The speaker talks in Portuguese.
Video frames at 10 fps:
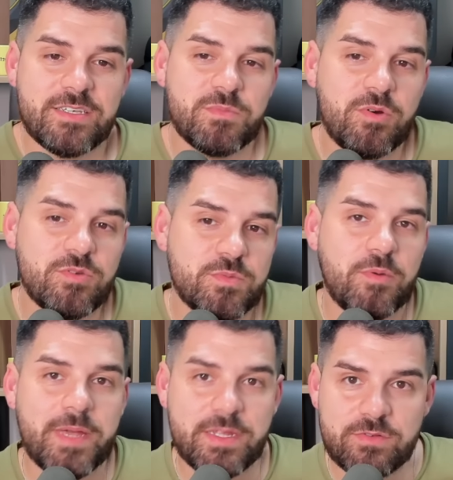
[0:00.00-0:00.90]
esses bons
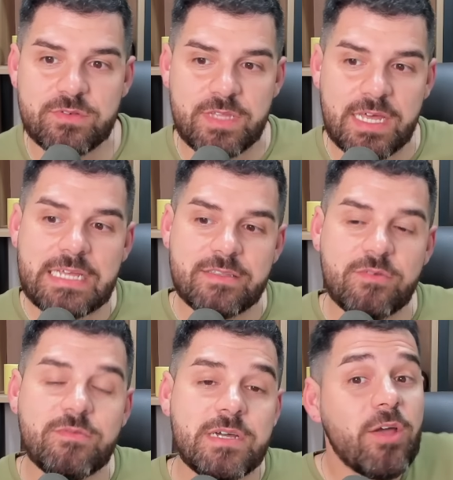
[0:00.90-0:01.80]
momentos, né?
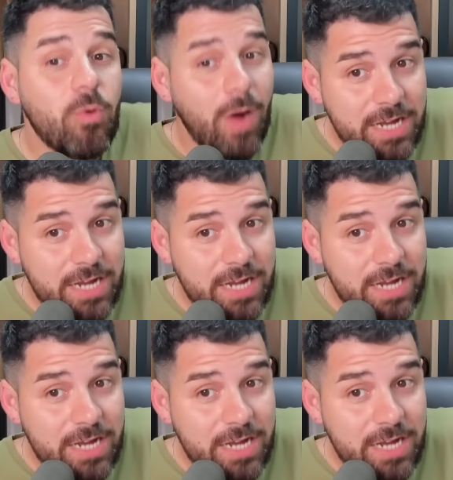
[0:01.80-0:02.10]
Então, eu